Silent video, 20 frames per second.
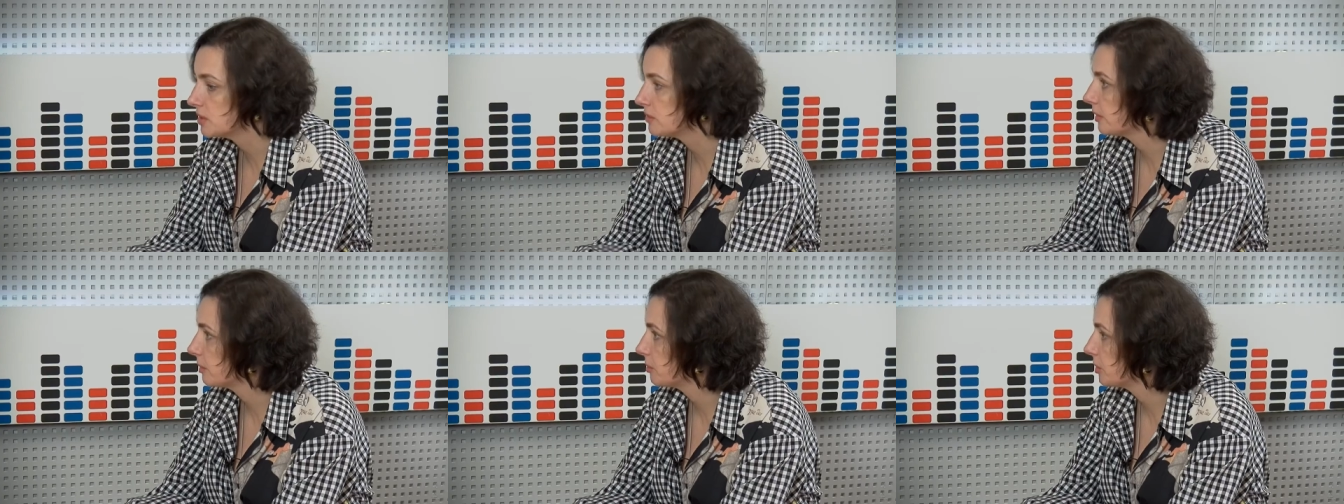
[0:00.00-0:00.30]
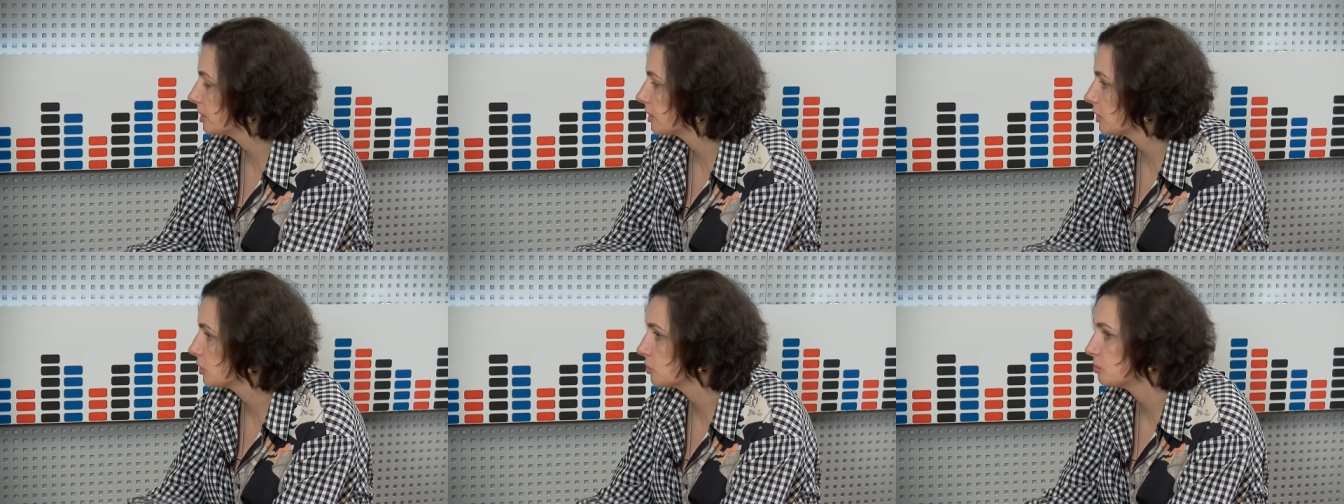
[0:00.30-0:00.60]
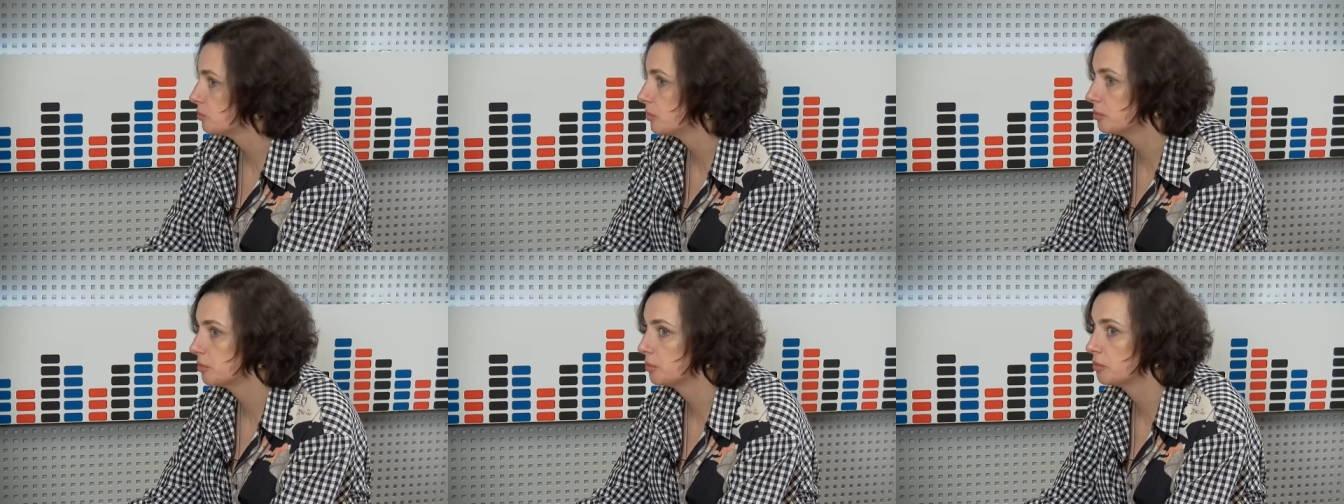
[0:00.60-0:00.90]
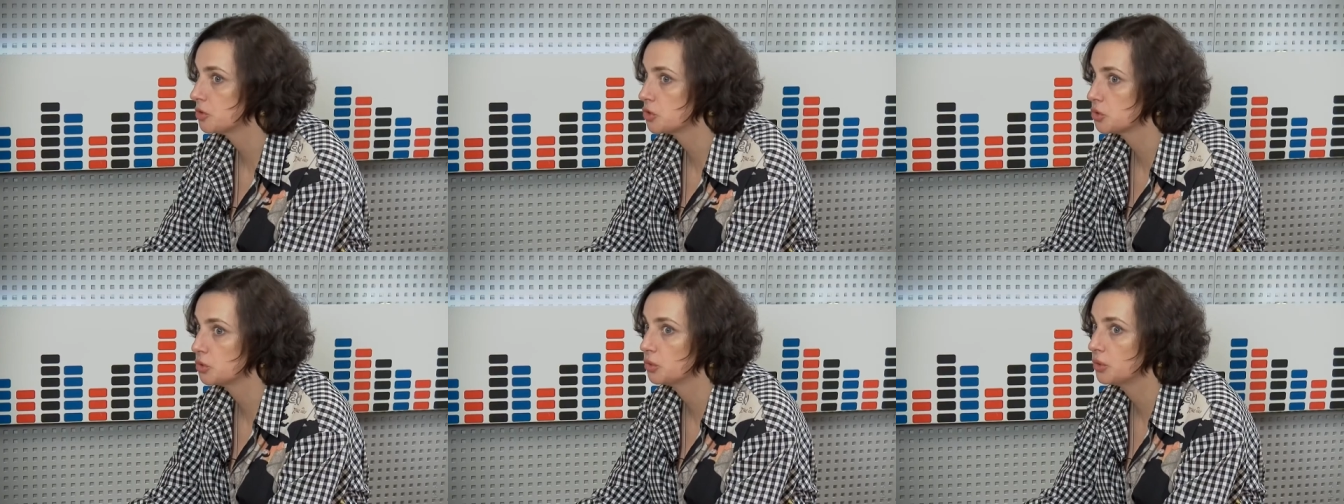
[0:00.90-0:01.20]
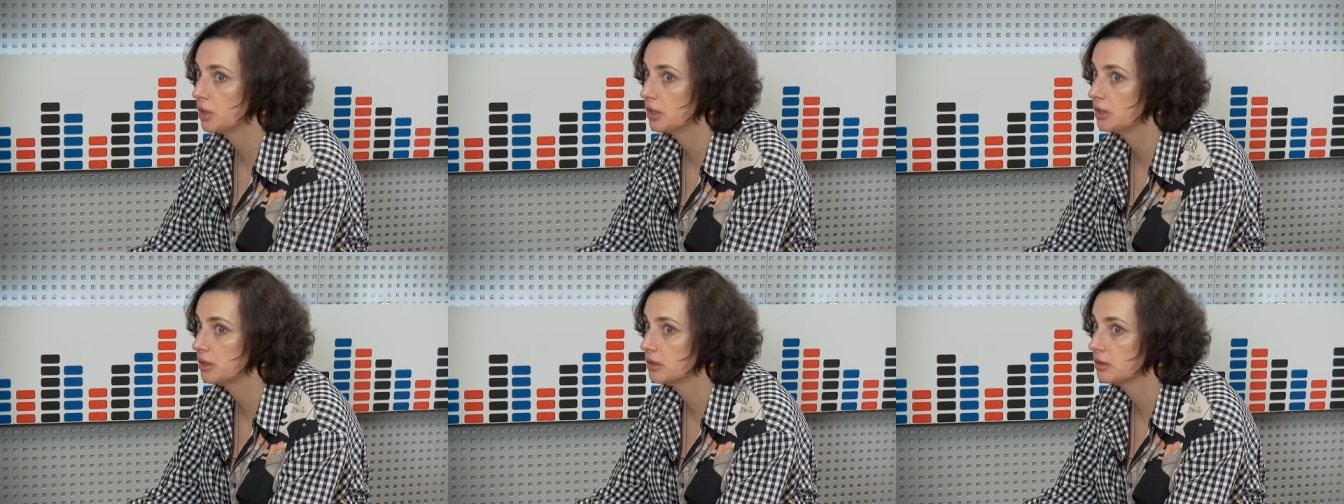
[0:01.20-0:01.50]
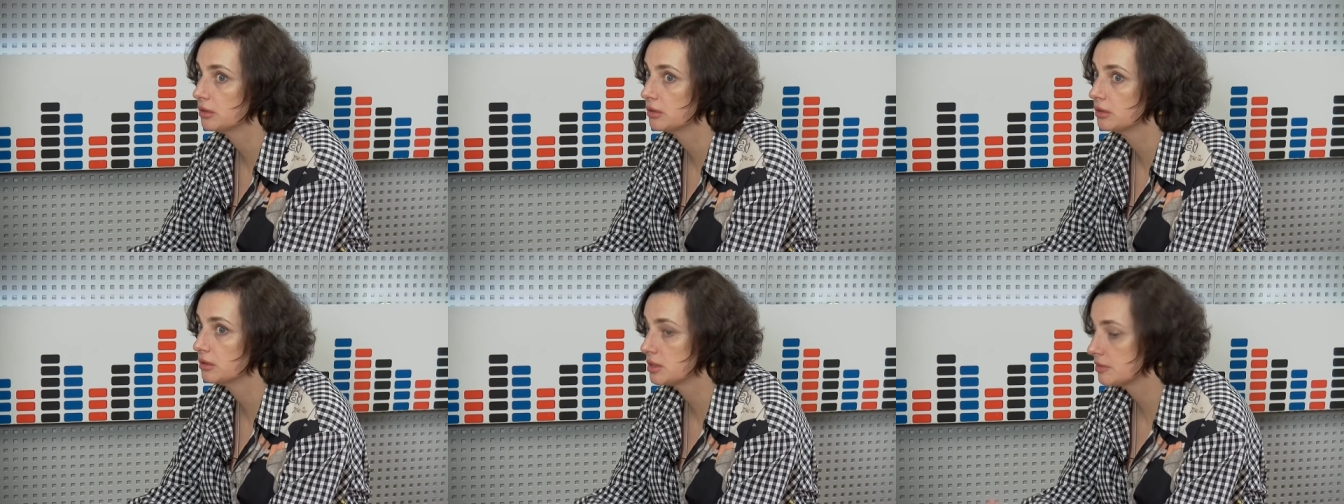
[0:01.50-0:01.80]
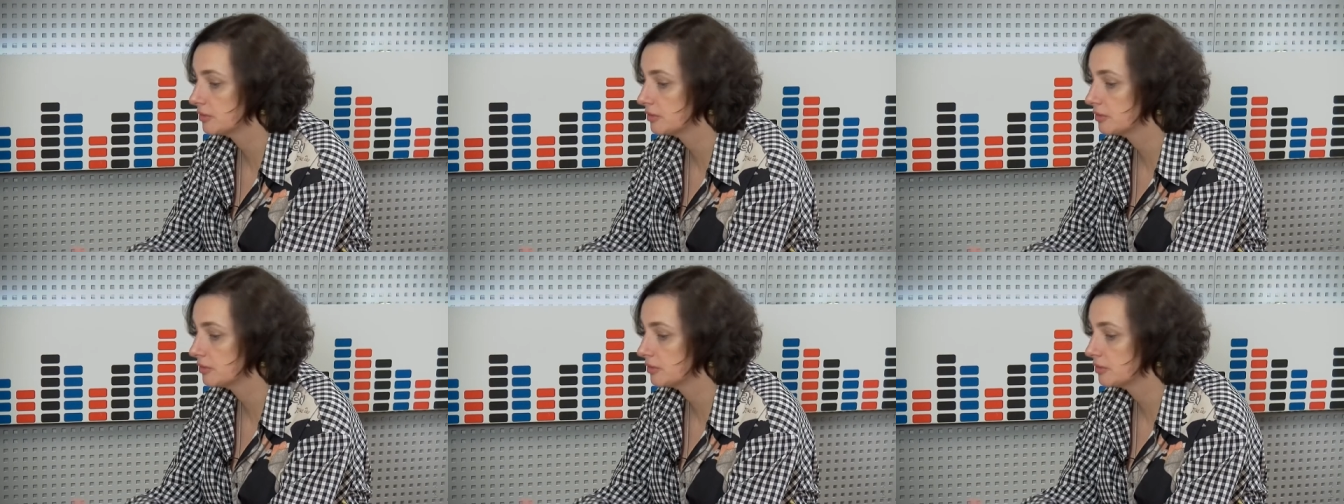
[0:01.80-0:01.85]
вами хорошо помним, что она,